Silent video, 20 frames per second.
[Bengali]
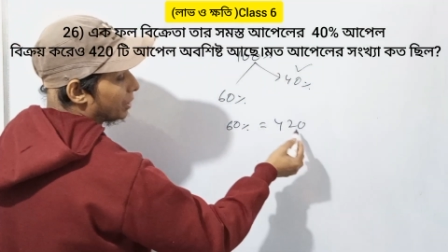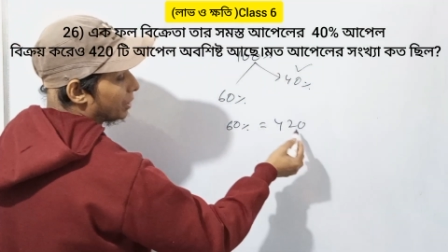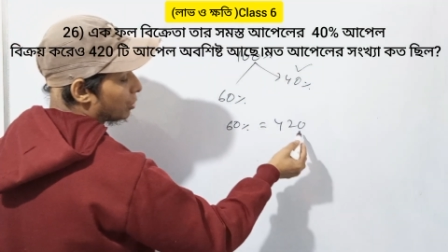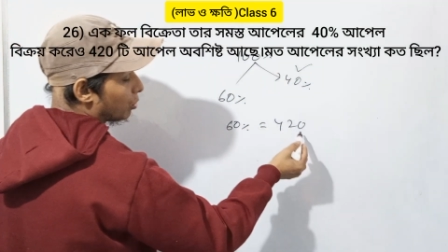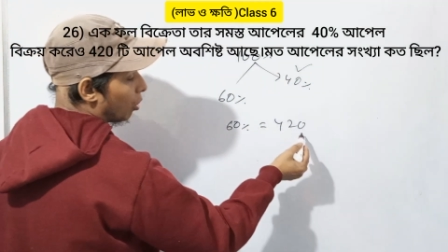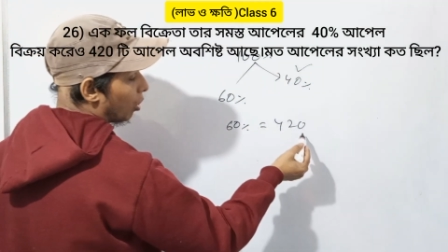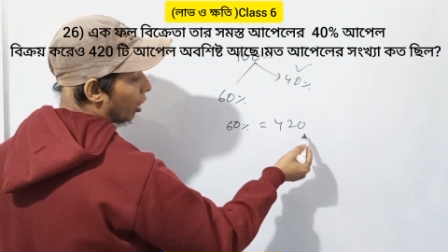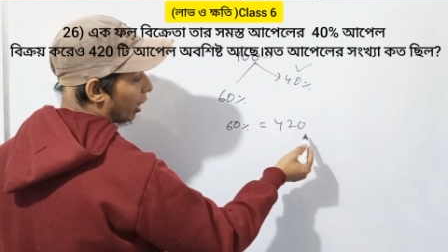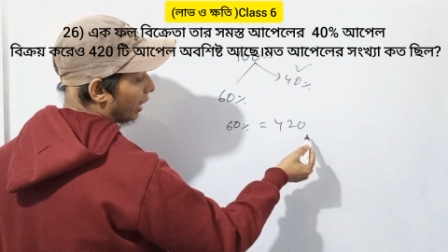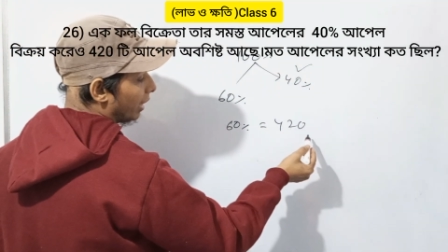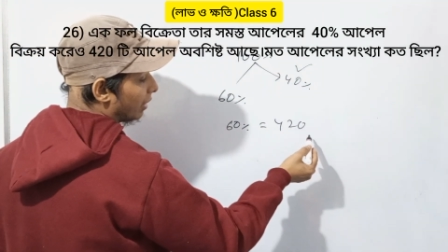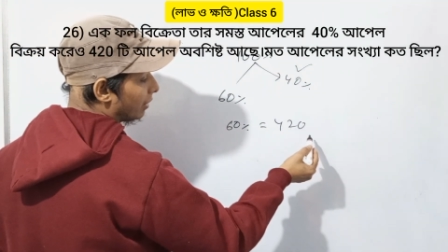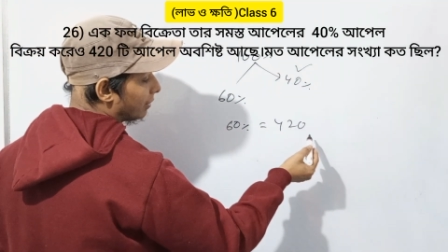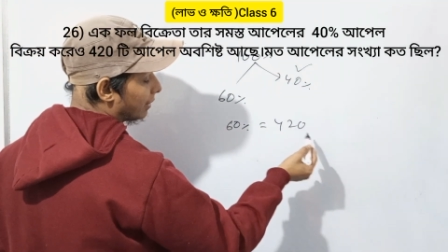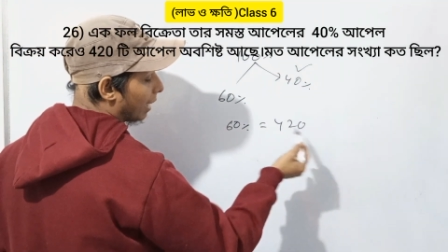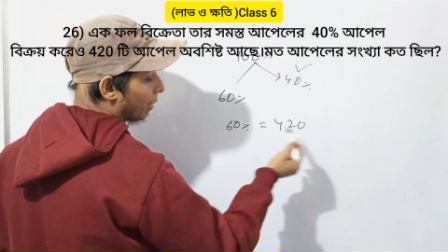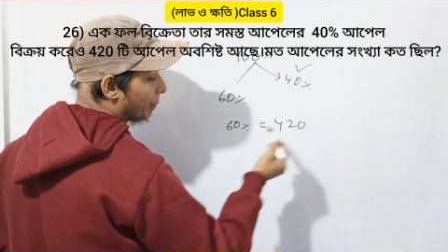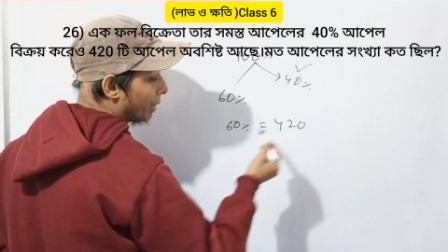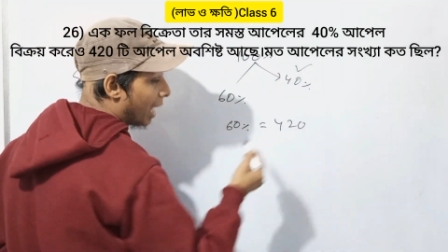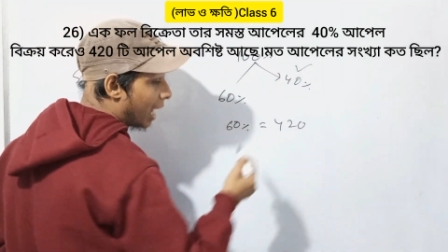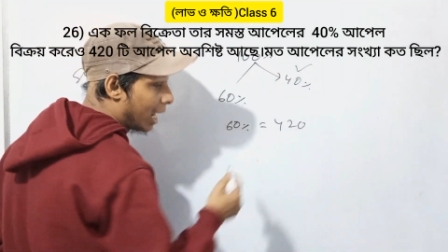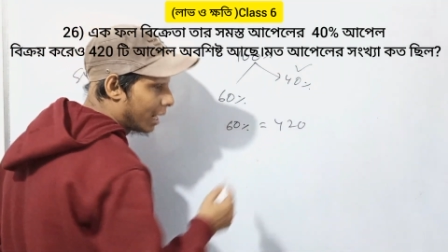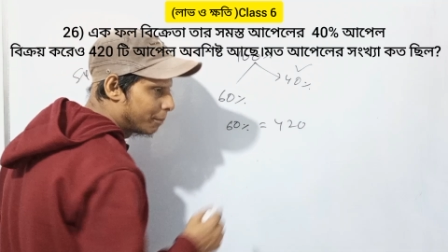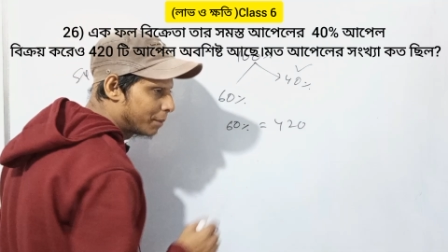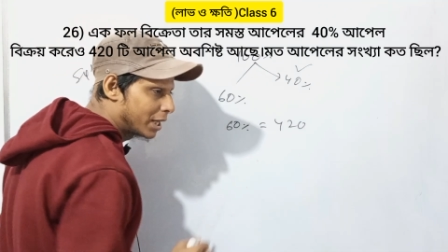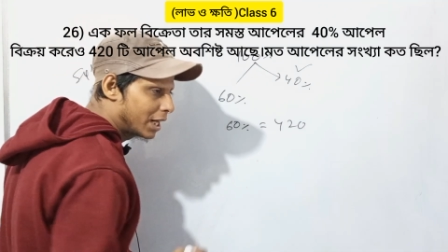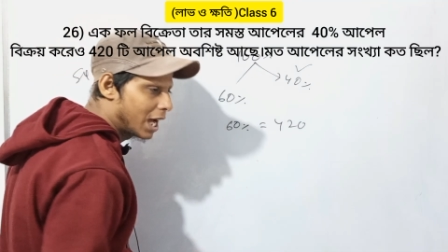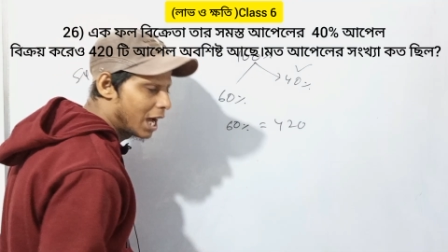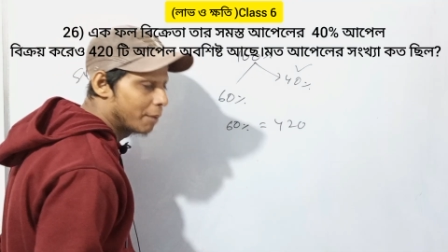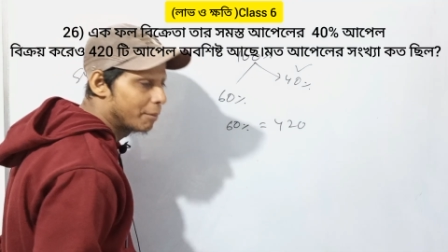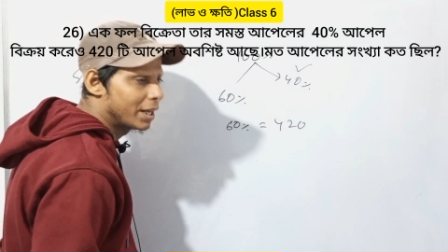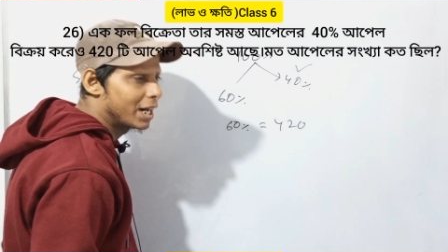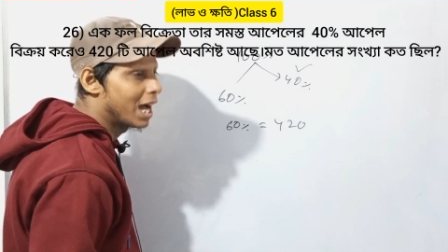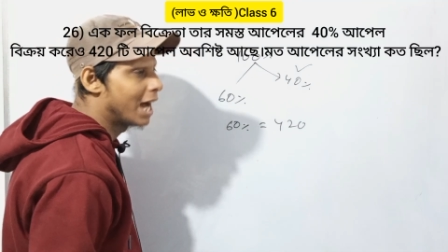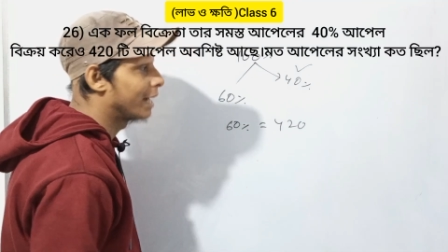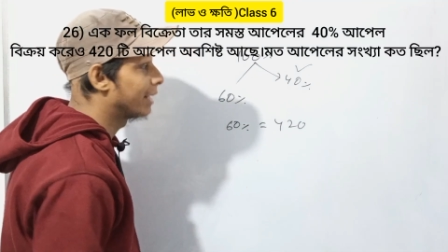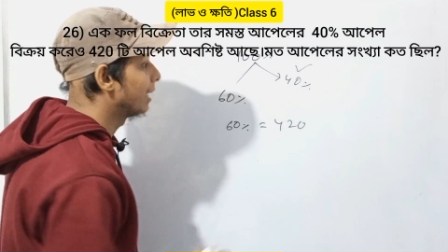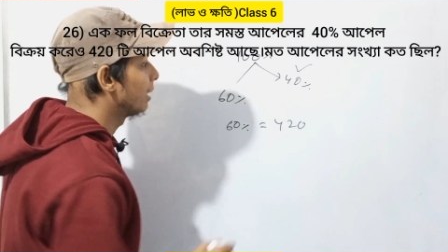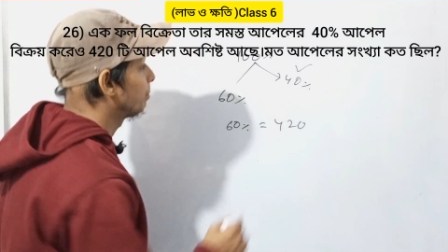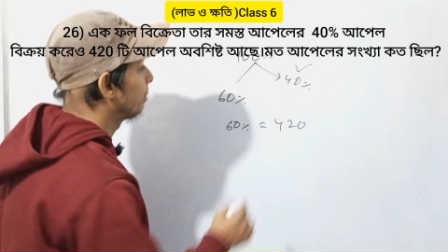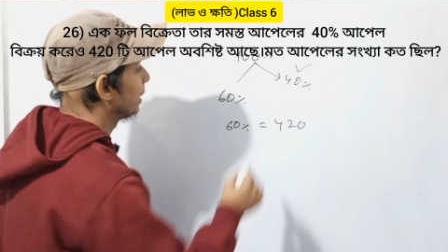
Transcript: পিস হয় তার মানে আমার আমার হান্ড্রেড